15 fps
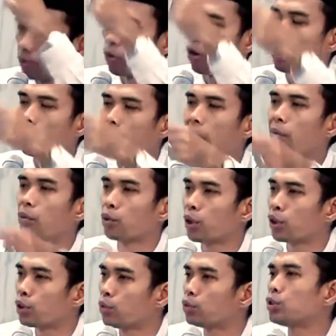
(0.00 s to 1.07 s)
Mohon maaf
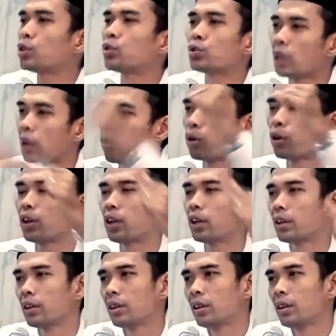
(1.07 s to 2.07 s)
duitku mesti ku cabut ini.